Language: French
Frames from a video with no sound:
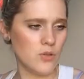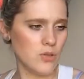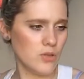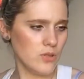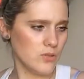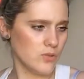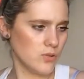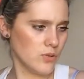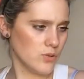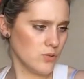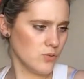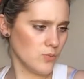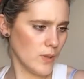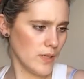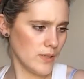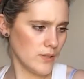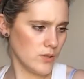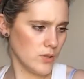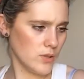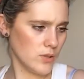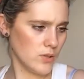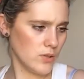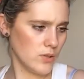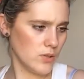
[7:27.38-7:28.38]
l'eau de noix
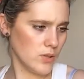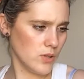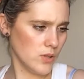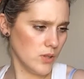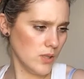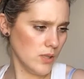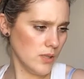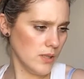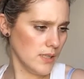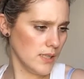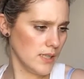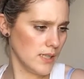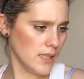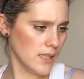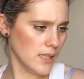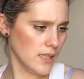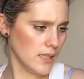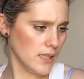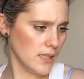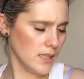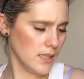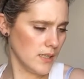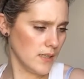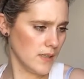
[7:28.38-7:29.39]
de coco.
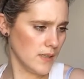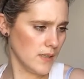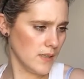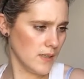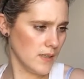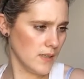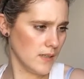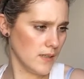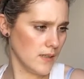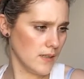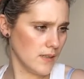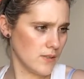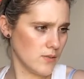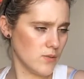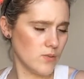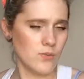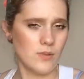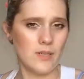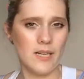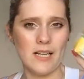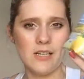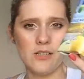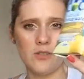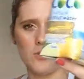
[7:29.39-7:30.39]

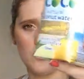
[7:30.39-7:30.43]
donc là